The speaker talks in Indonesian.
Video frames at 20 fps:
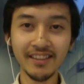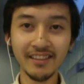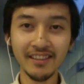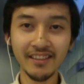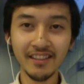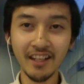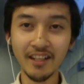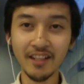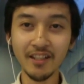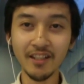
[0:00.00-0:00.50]

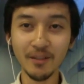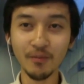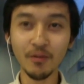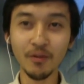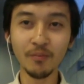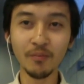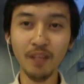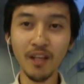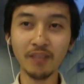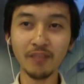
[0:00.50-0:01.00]
Uh,
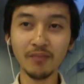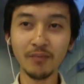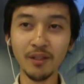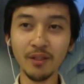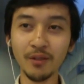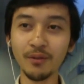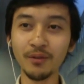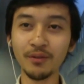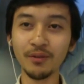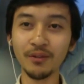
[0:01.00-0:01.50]
Gunawan semua pihak
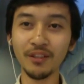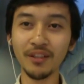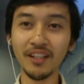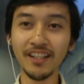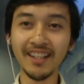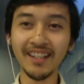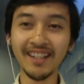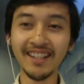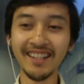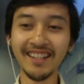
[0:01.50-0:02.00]
mendukung.
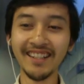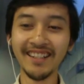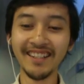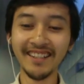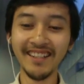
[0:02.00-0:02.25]
Oke. Okay.